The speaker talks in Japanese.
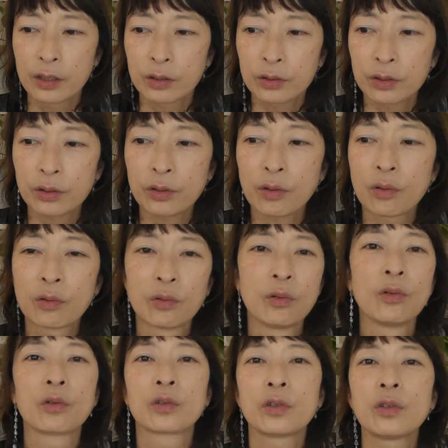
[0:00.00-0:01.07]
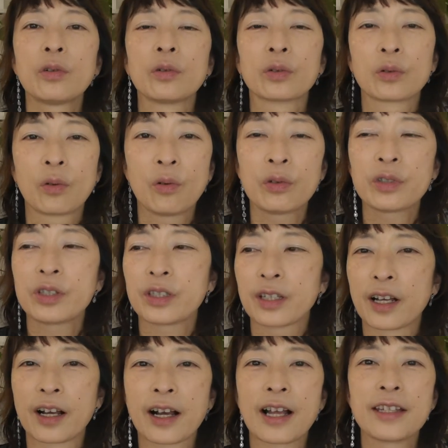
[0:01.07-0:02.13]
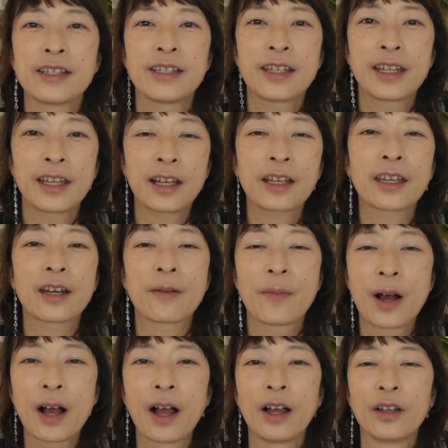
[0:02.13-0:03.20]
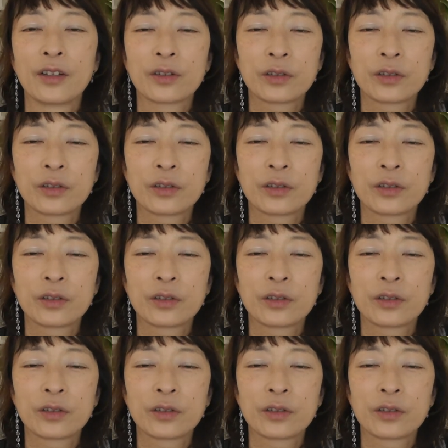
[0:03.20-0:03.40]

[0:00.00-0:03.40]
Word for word: 苦労を苦労と本人が感じてなければ